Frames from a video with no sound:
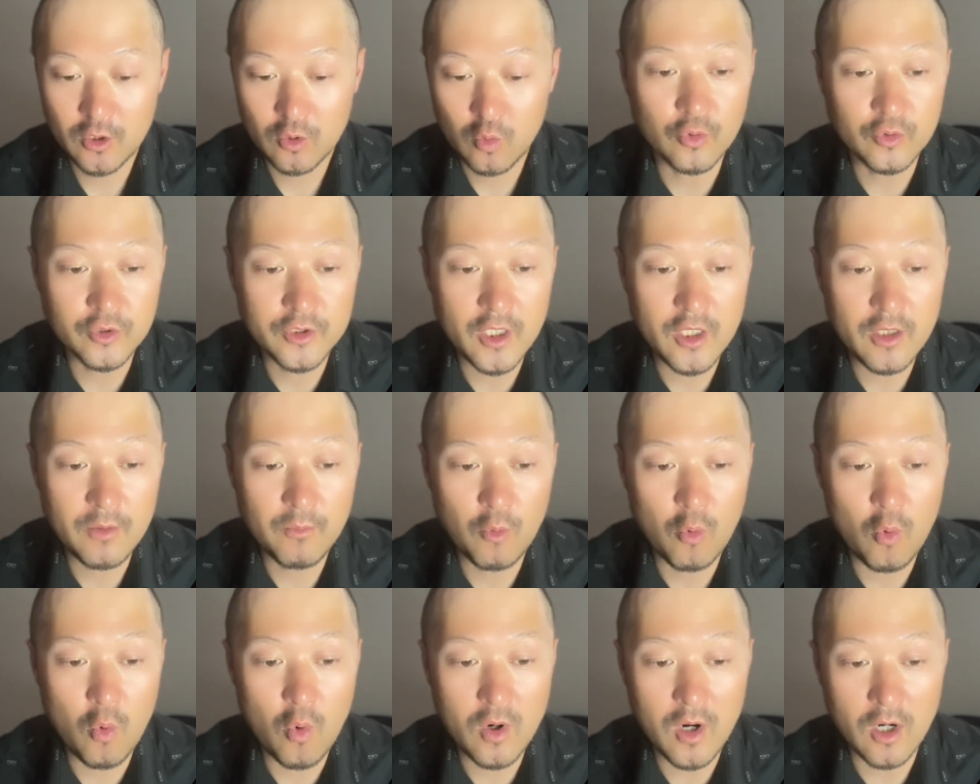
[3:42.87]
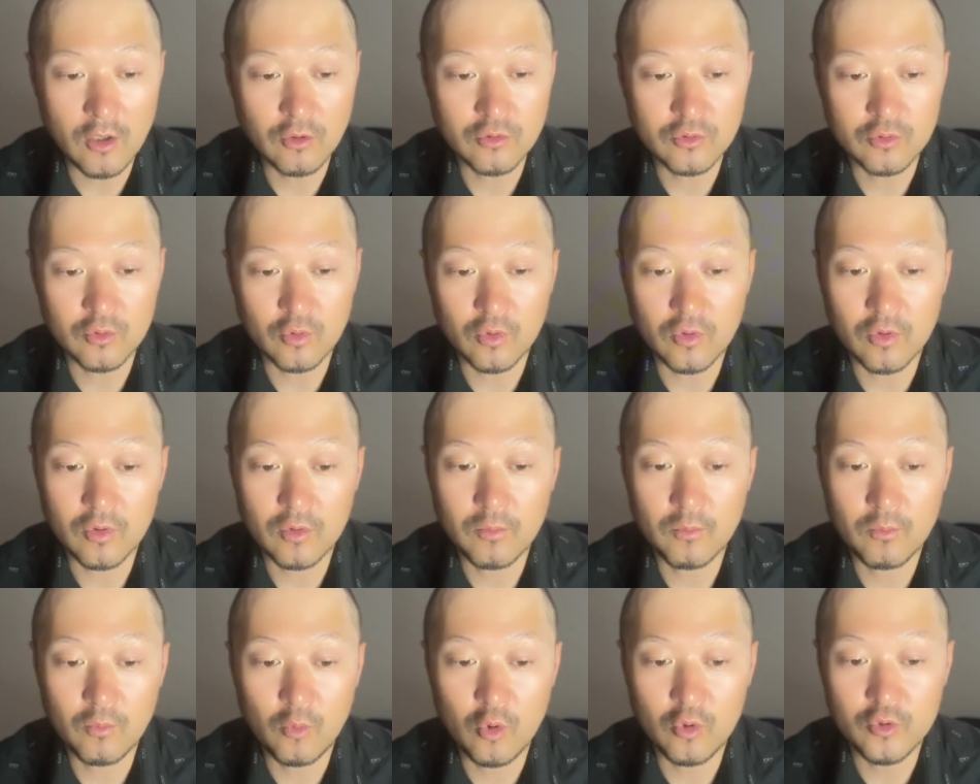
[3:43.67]
女性ボーカルと
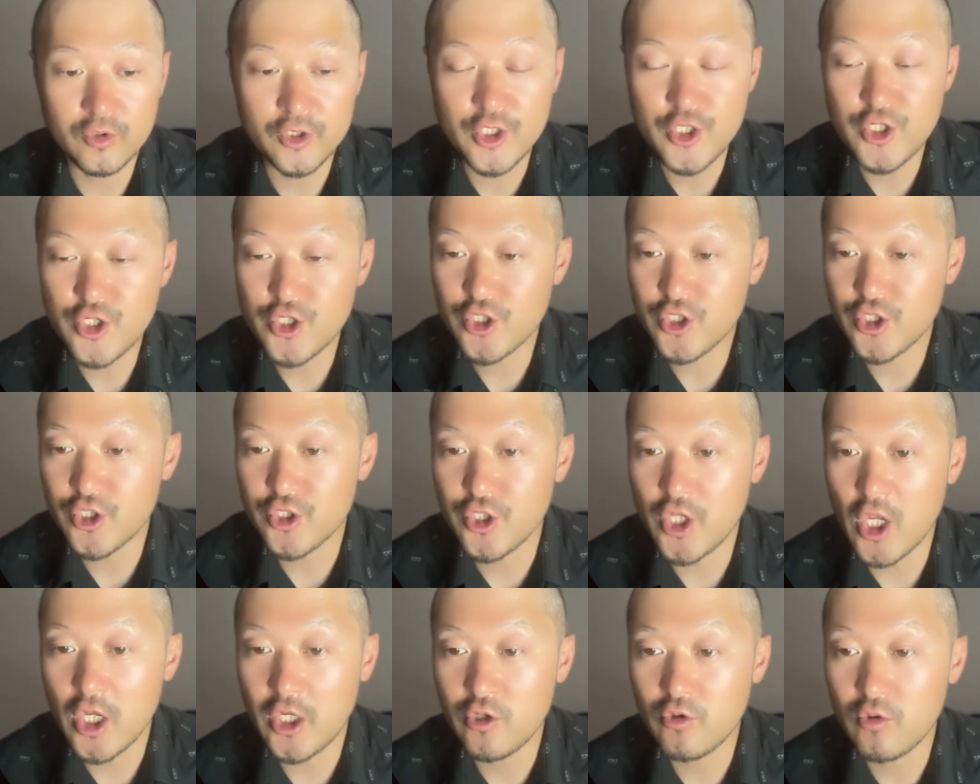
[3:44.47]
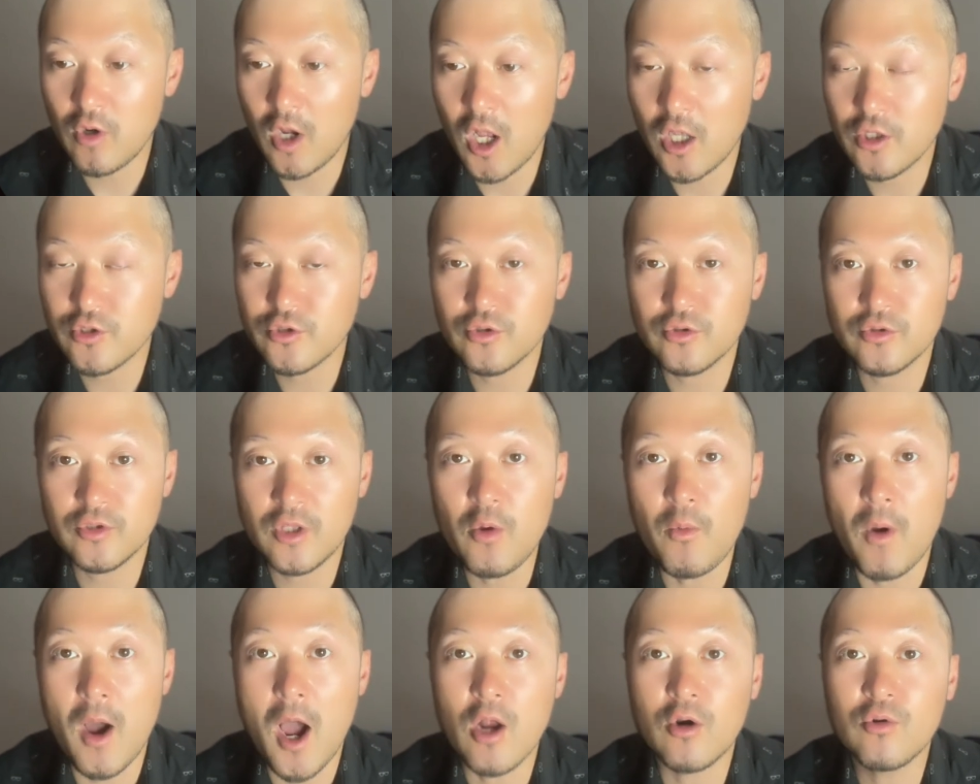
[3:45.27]
もう認識できるはず
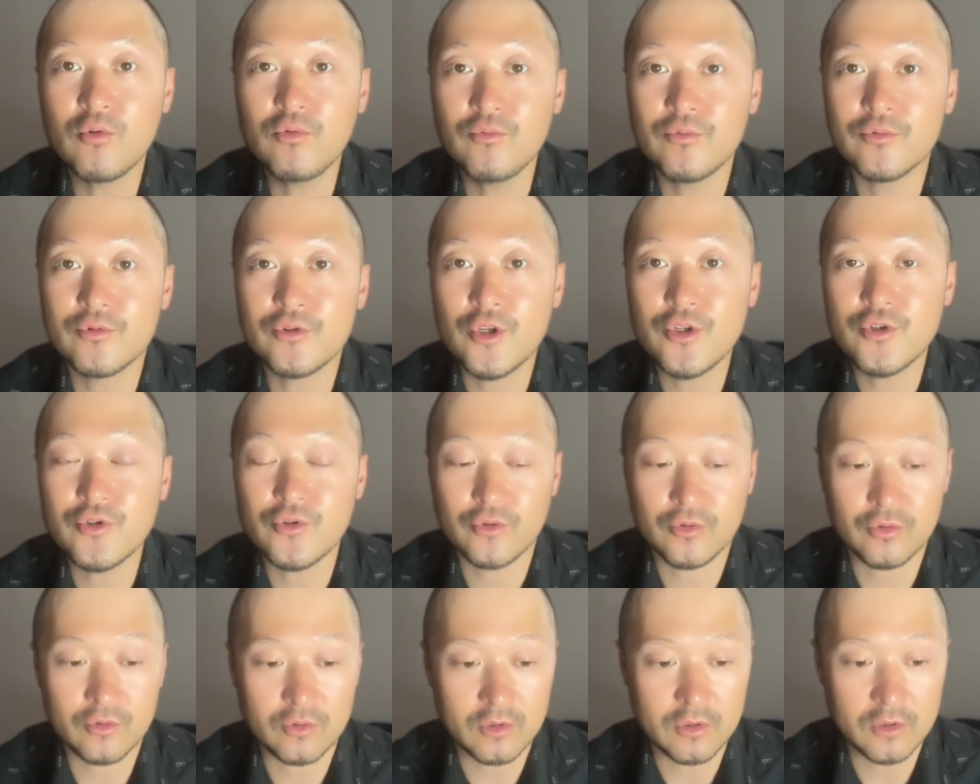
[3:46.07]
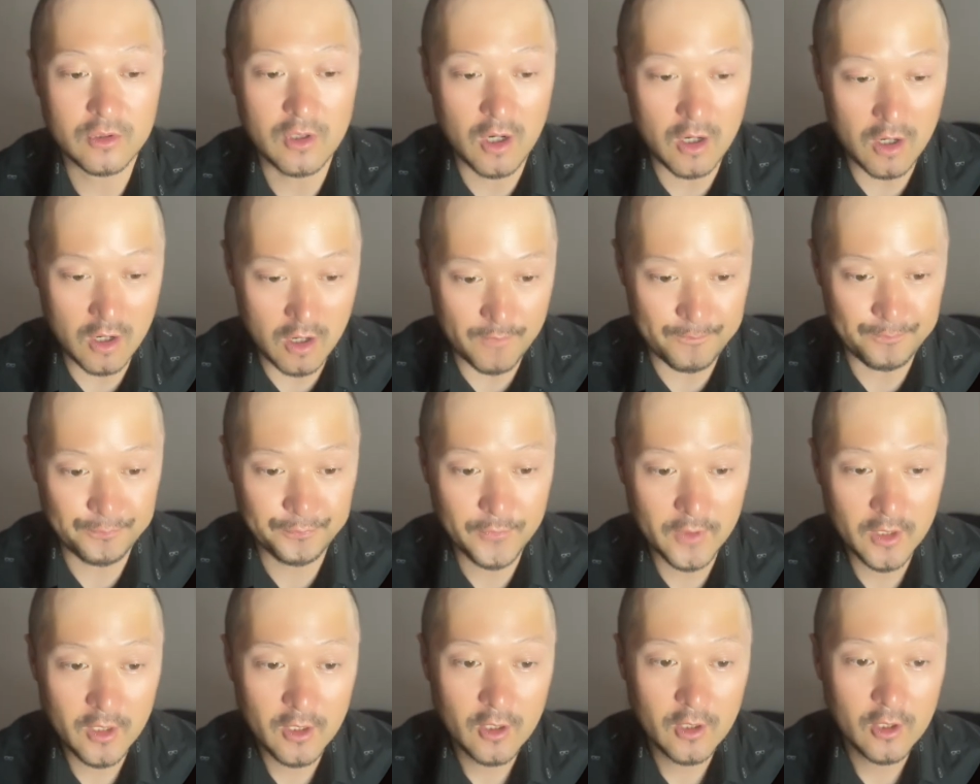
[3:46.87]
ではあるんですが、
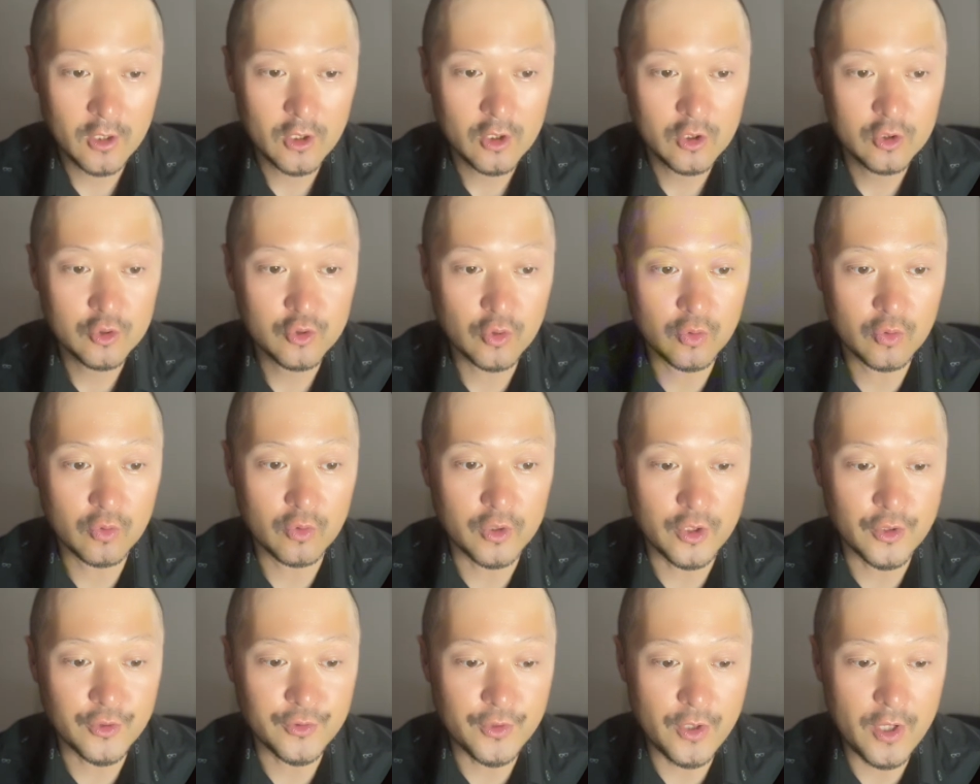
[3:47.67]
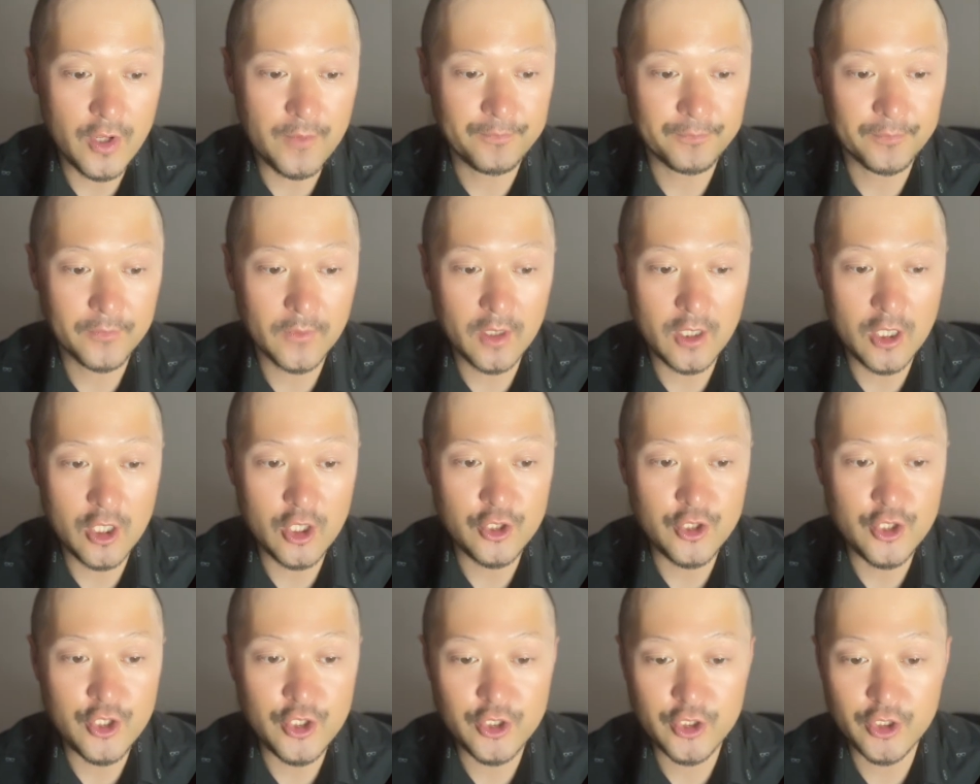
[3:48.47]
ちょっとですね、
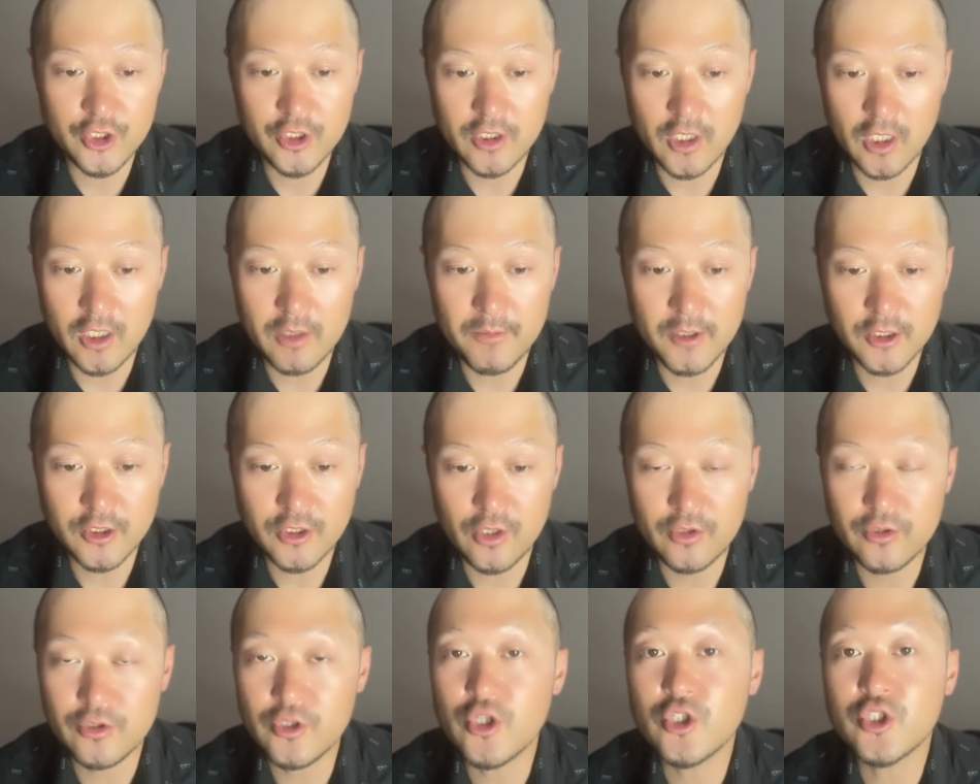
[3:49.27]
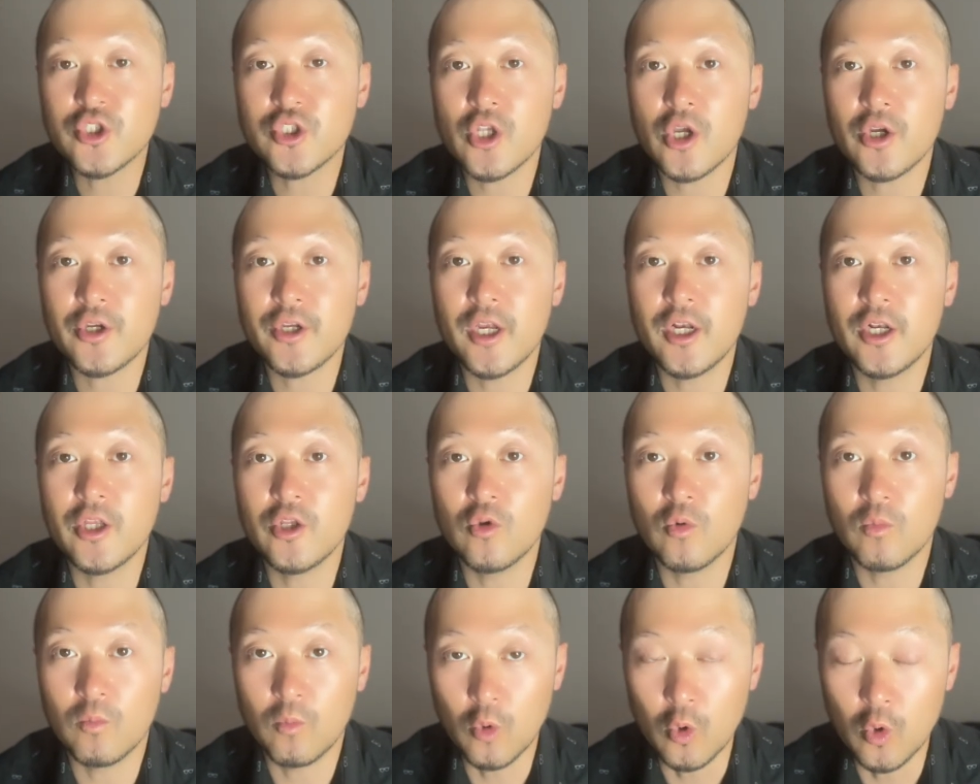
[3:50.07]
認識されませんでしたけれ
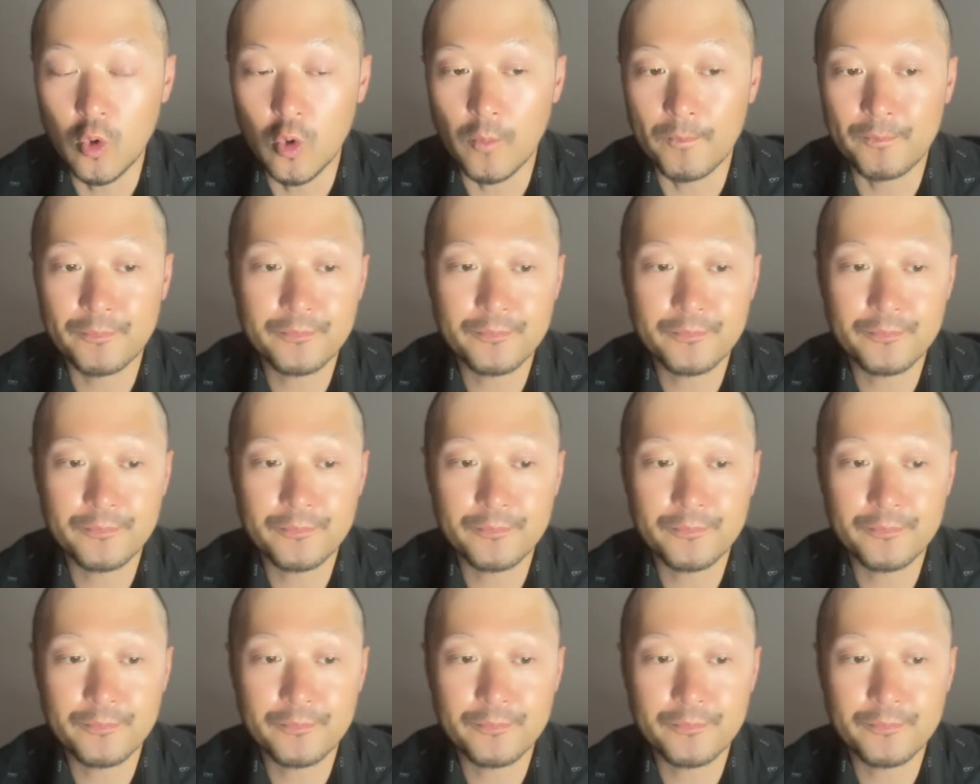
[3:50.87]
ども、